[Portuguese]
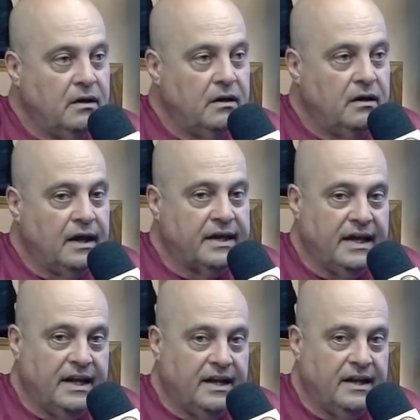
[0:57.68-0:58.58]

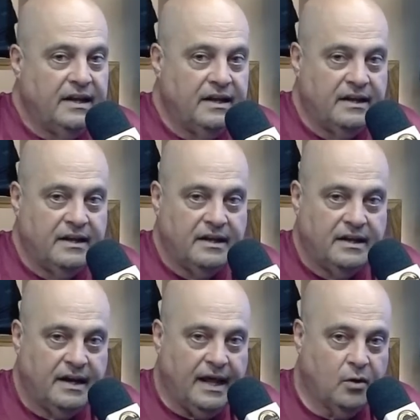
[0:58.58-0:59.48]
naquela
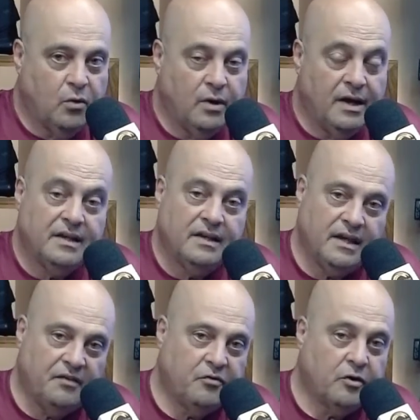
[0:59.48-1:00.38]
lagoa
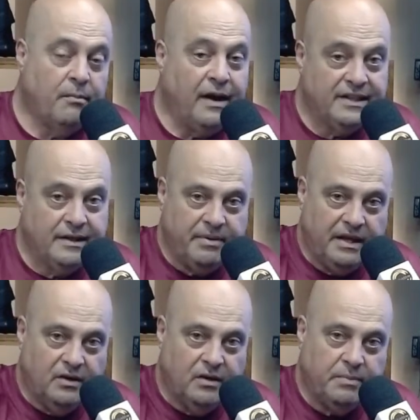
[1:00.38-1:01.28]
que é formada
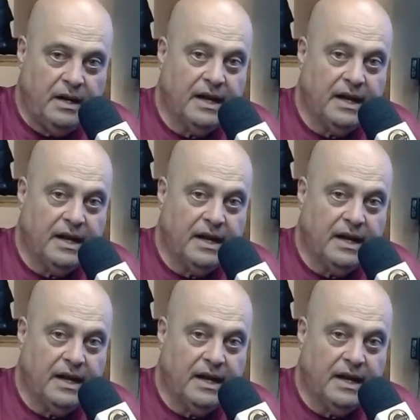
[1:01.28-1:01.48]
pela, pela